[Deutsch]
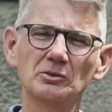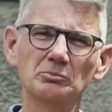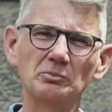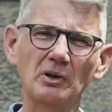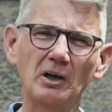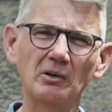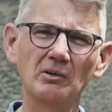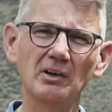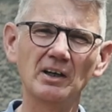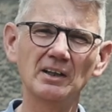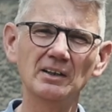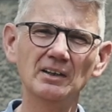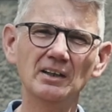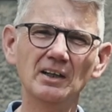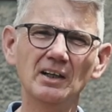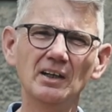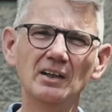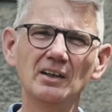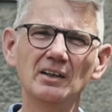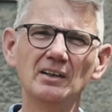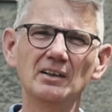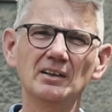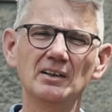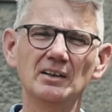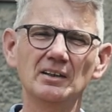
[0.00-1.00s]
die Bauern,
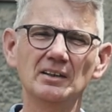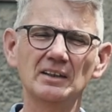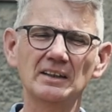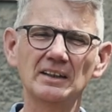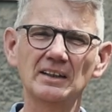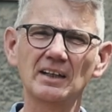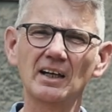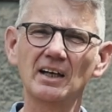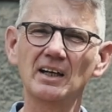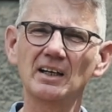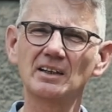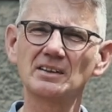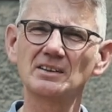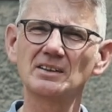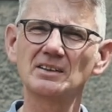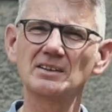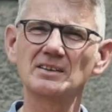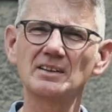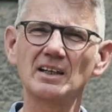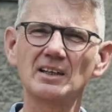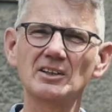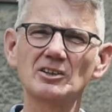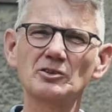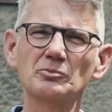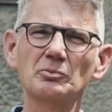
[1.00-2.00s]
äh, ihrer
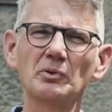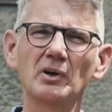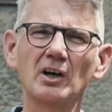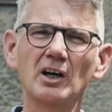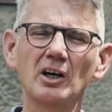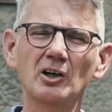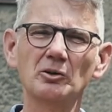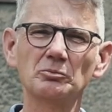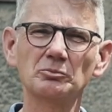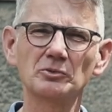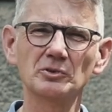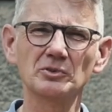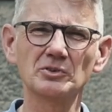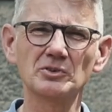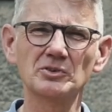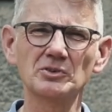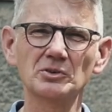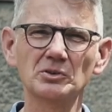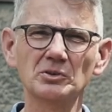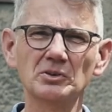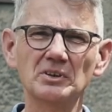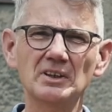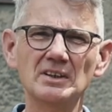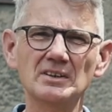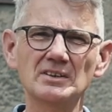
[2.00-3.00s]
Existenz beraubt und
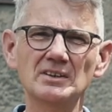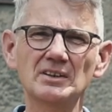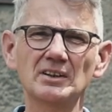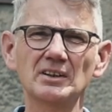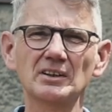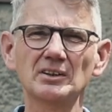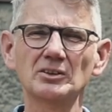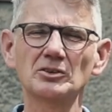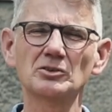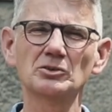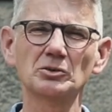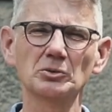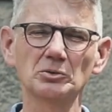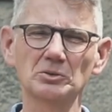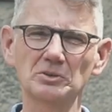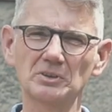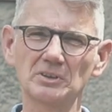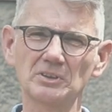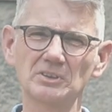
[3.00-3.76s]
so in den sicheren Tod